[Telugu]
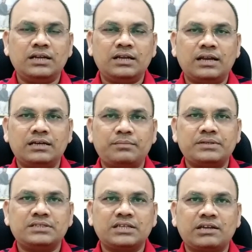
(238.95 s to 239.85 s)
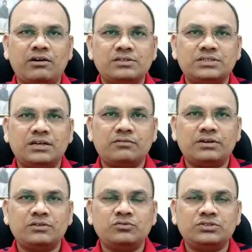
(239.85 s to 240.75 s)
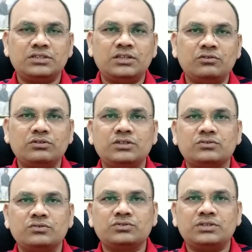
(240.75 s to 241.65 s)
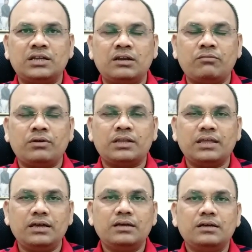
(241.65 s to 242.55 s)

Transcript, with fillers: ఇలాంటి పరిస్థితికి రావాల్సినటువంటి దుస్థితి ఎందుకు తీసుకొస్తున్నటువంటిది